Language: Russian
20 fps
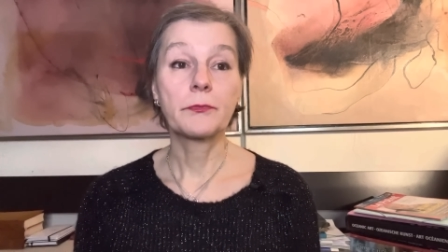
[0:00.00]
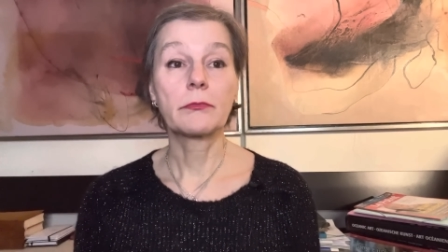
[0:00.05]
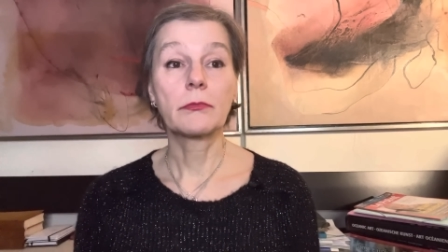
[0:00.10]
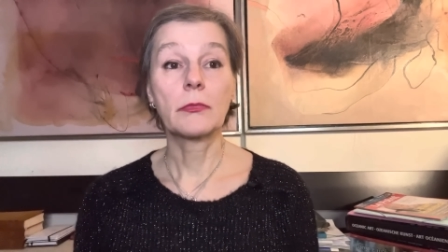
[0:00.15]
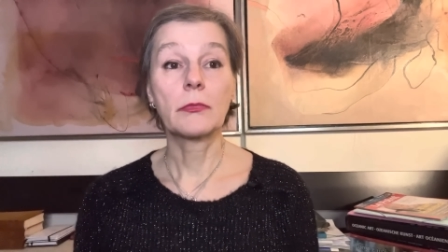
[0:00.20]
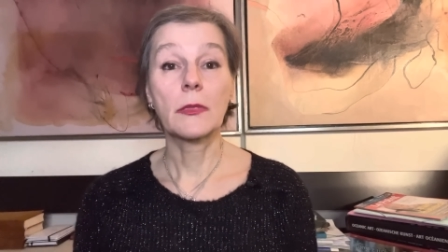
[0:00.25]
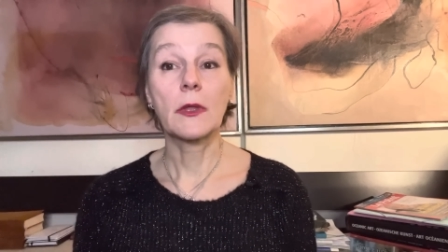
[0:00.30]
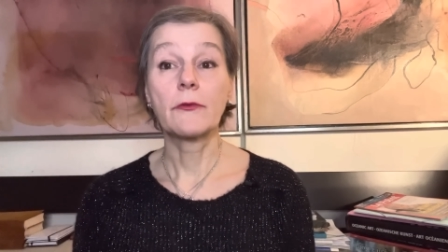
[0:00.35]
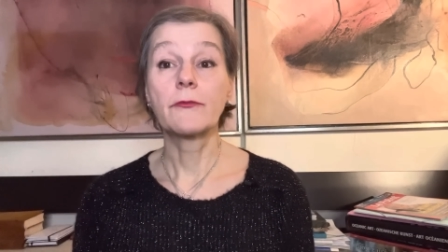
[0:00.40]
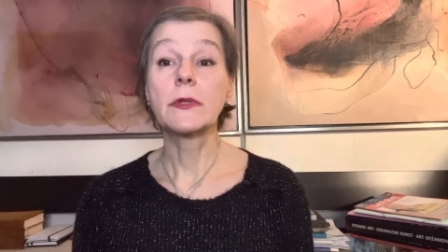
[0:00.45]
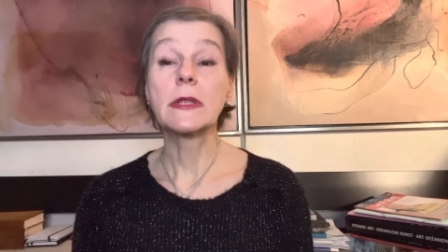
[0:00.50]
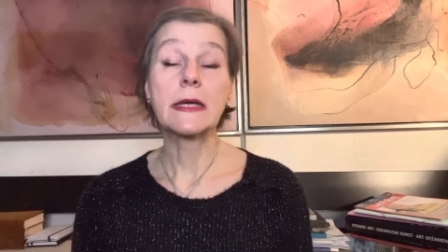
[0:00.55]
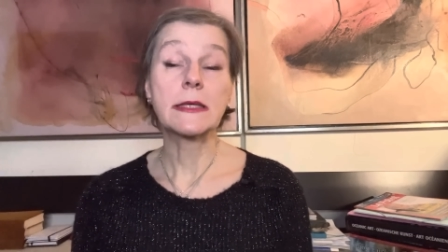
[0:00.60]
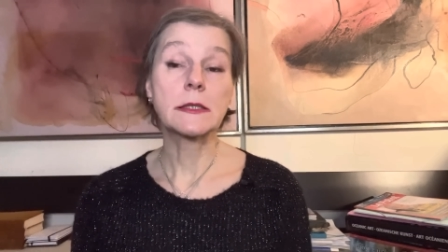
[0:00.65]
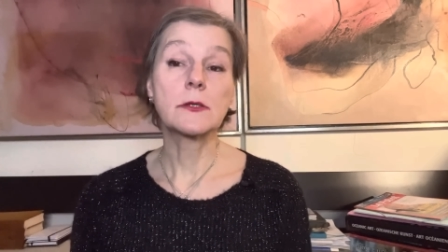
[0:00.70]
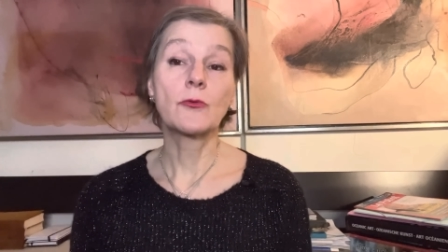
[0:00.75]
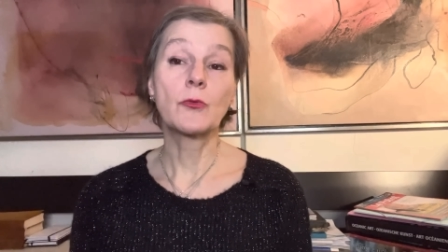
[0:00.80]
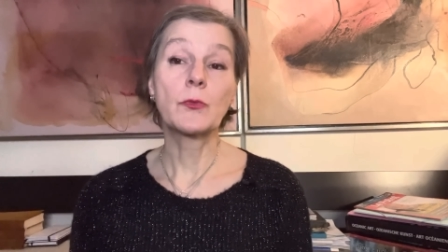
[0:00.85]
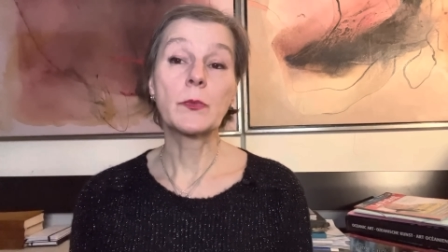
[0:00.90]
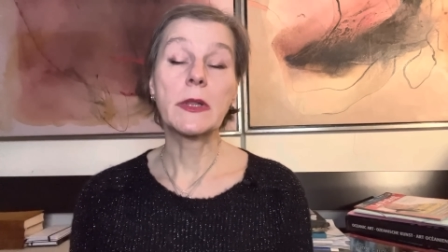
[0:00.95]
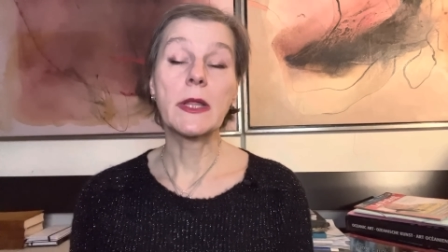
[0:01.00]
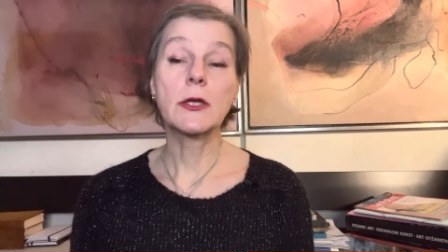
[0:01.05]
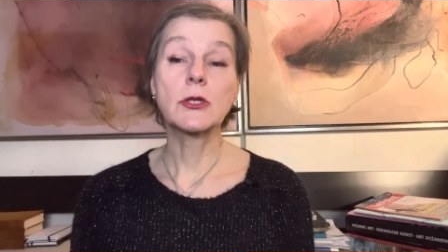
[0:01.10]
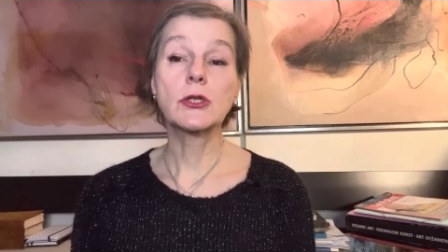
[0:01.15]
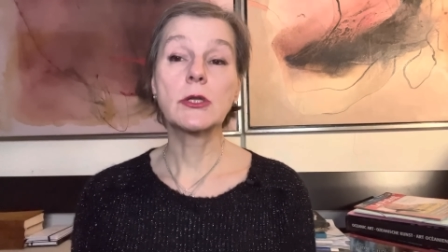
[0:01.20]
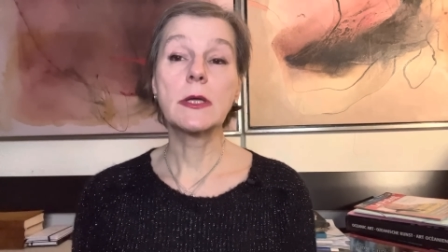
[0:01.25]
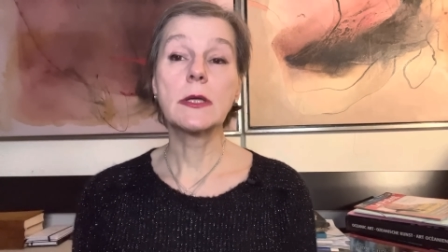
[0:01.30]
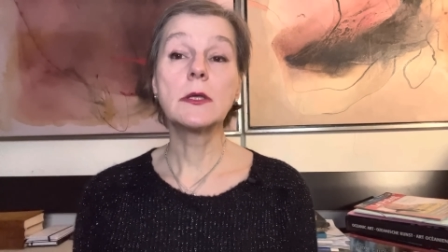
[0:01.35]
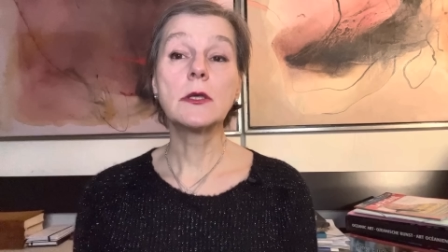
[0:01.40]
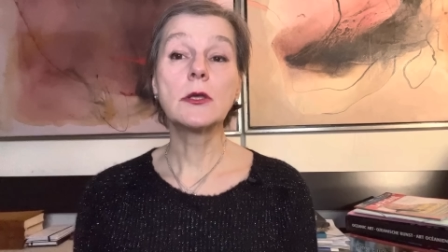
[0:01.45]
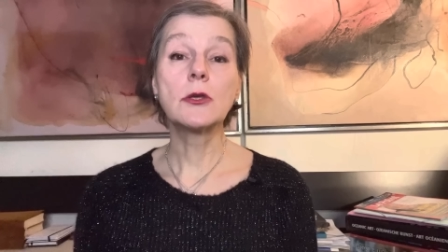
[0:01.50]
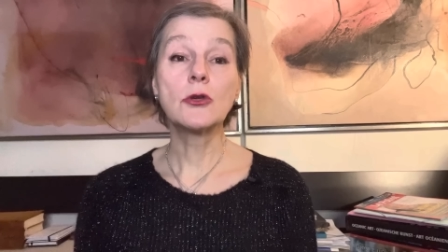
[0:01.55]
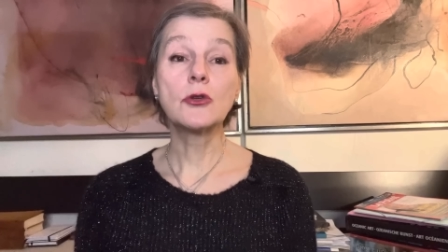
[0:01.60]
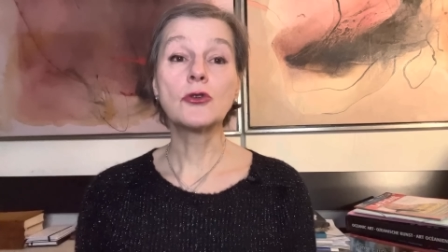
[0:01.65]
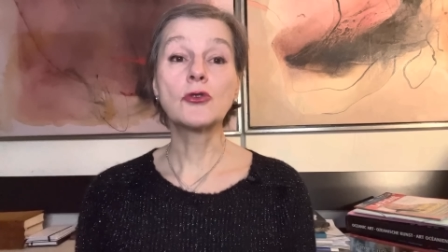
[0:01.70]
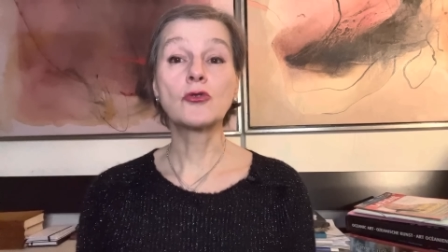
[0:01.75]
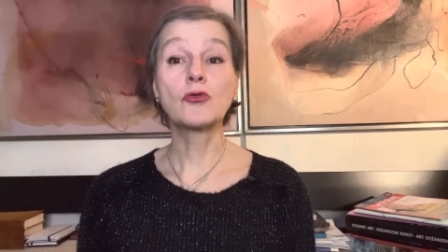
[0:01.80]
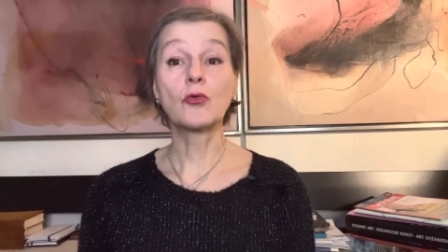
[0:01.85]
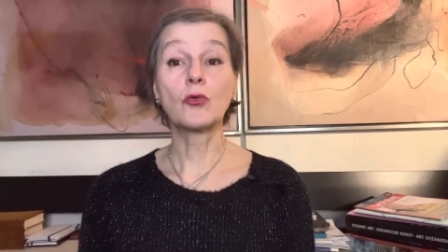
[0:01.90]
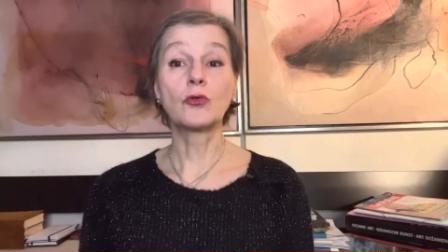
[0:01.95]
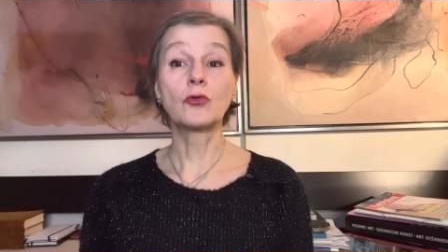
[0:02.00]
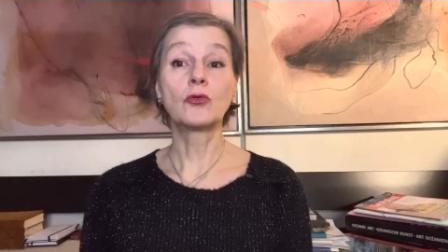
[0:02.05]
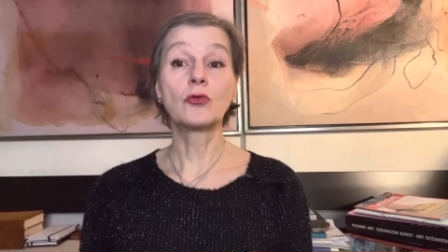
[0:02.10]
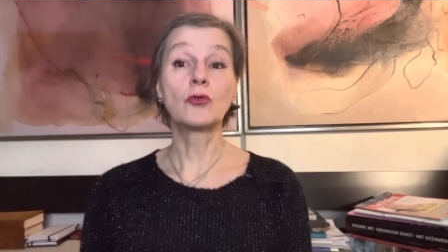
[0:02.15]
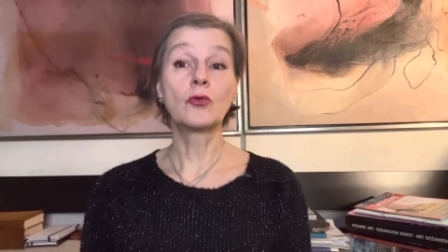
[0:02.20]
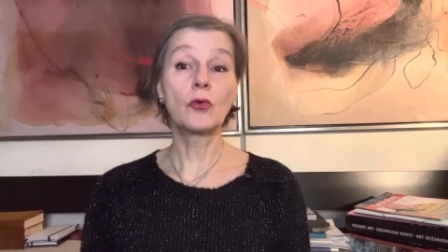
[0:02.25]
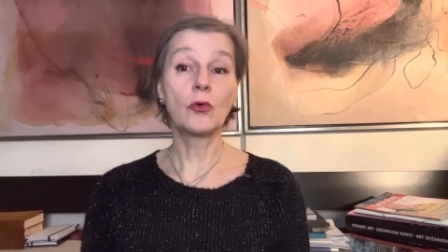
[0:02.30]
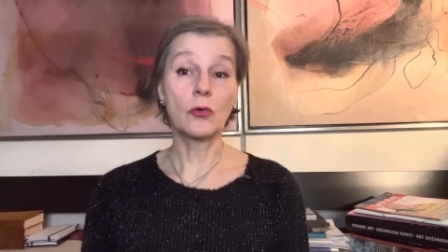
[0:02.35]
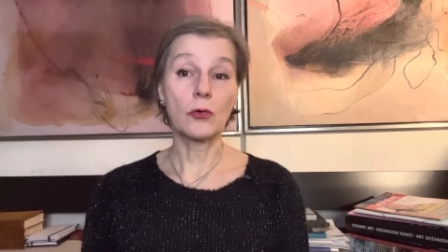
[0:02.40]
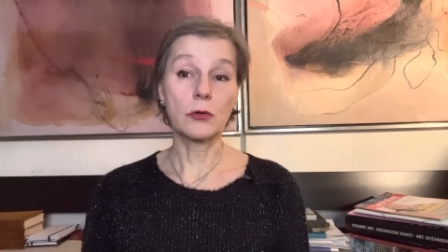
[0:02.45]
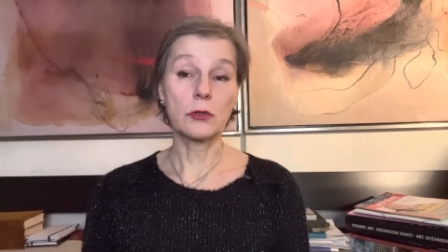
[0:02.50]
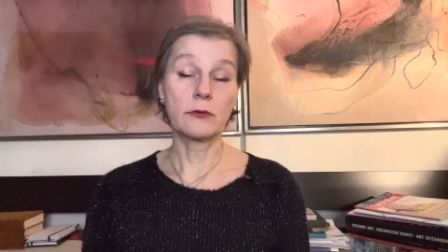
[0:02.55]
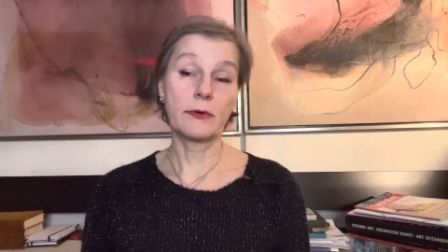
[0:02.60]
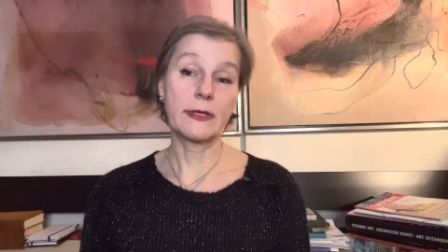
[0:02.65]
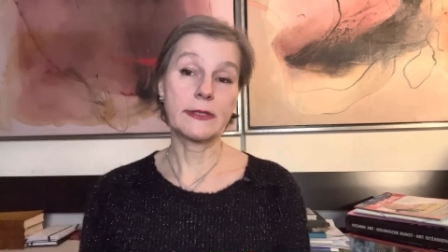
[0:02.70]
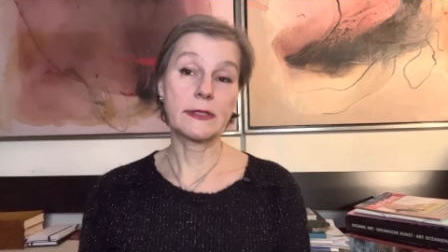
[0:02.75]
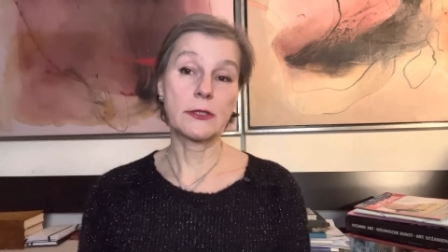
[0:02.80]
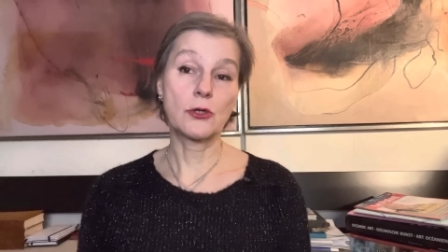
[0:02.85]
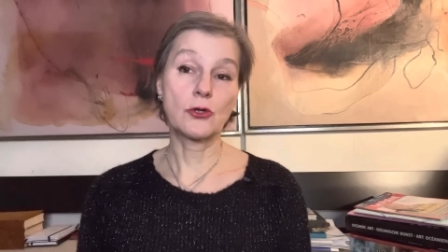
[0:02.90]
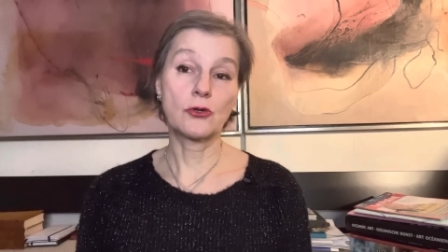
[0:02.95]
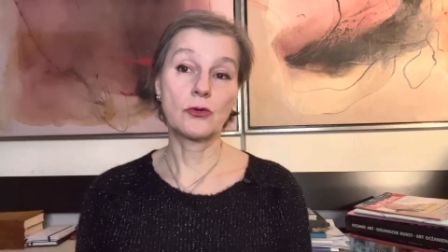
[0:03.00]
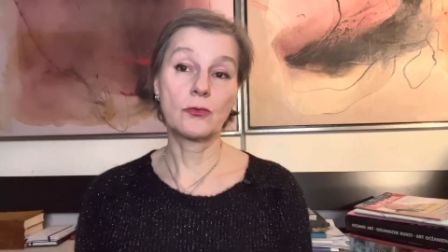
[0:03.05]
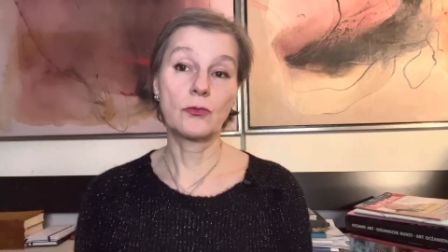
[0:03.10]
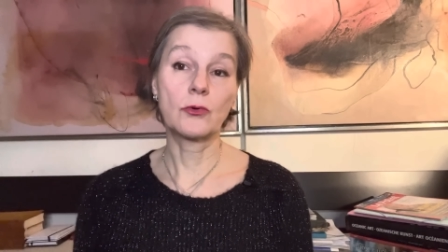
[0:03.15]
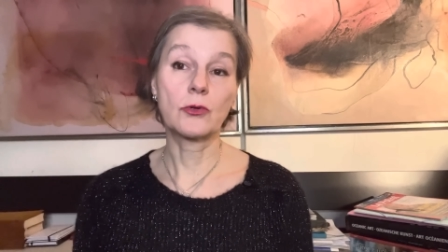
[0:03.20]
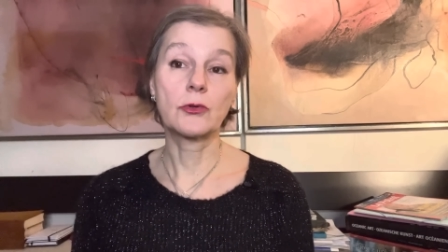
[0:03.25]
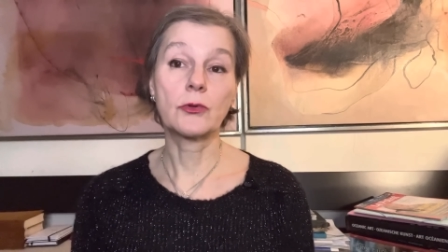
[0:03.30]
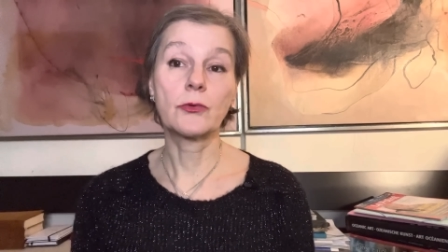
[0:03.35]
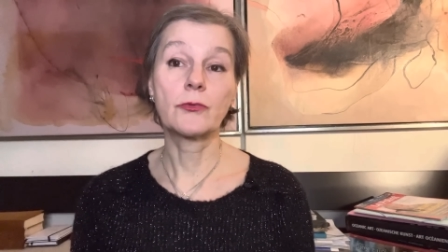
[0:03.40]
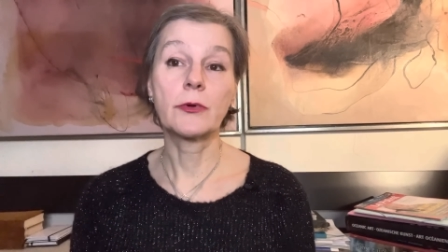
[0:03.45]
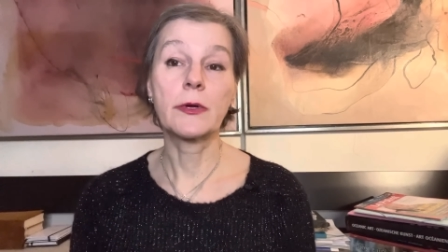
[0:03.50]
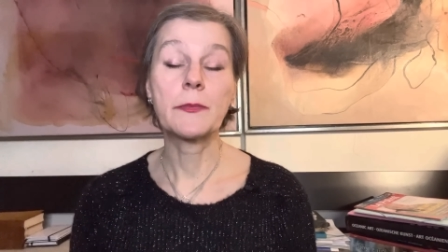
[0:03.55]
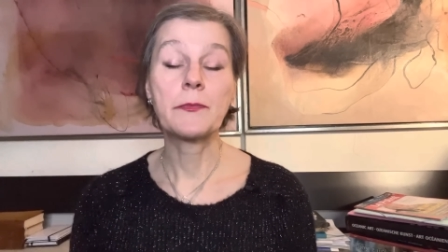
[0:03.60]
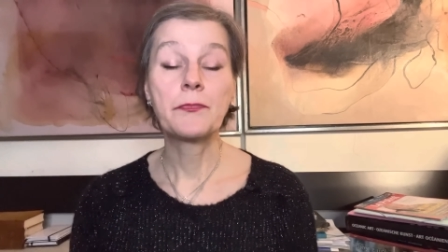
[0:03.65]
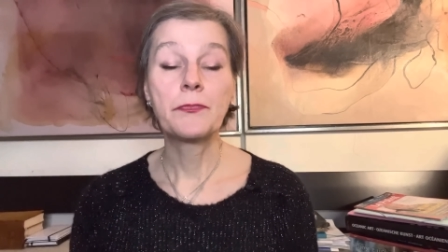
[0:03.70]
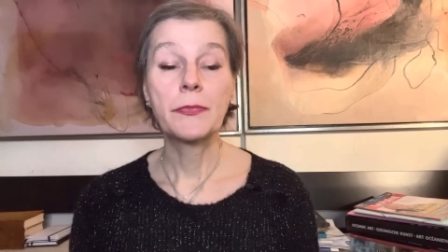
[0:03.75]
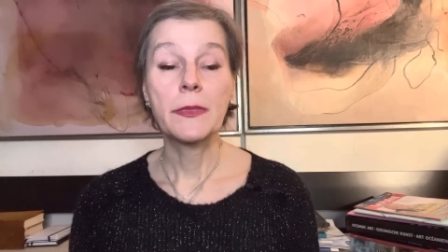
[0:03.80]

финансовом положении еще до 24